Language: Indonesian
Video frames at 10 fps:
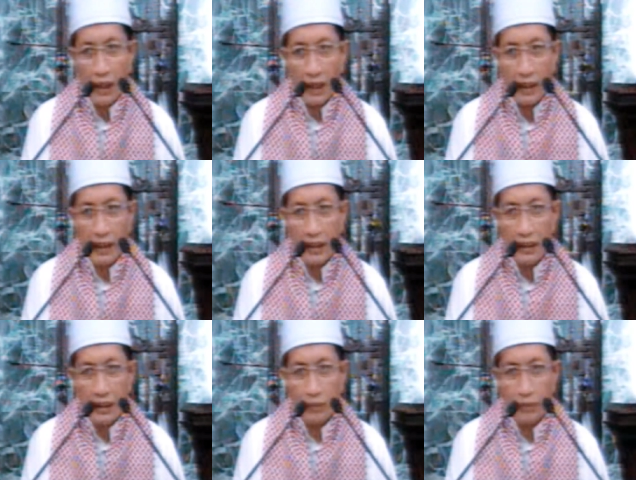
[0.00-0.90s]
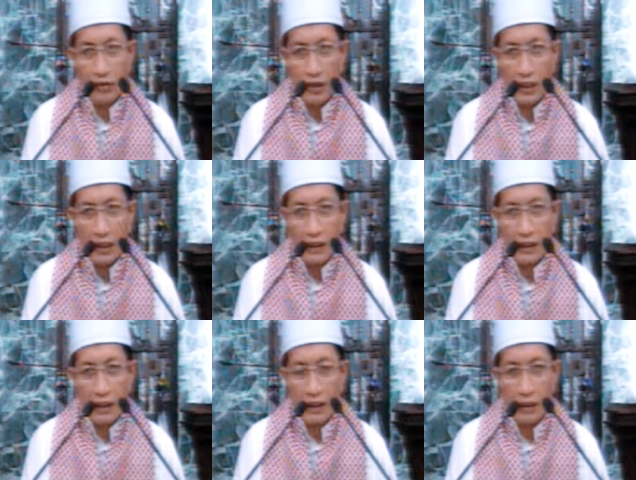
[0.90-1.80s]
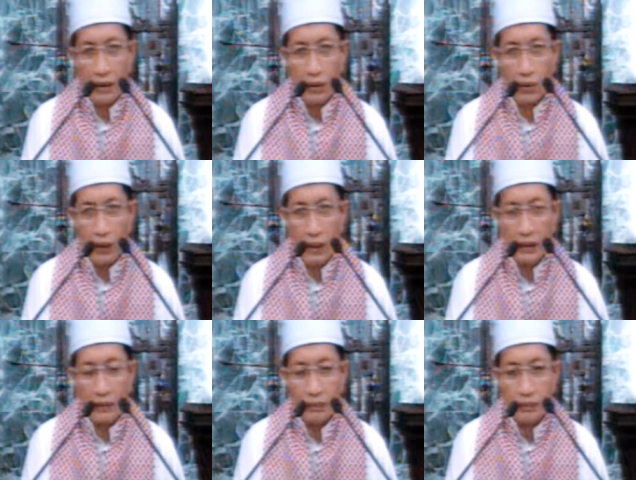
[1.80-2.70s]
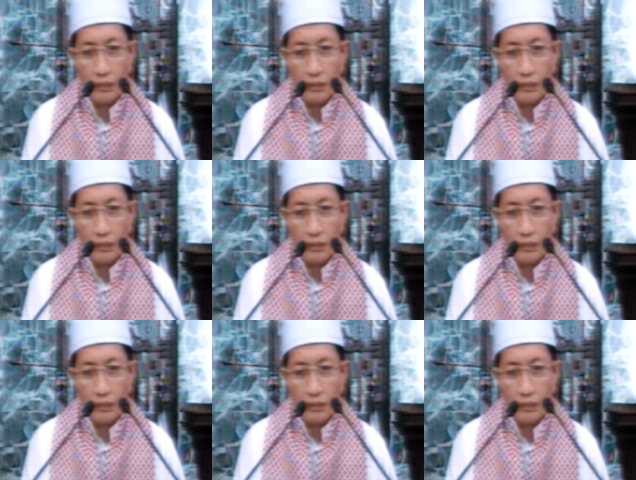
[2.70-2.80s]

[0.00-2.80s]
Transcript: Hadas bisa diartikan dengan kotoran,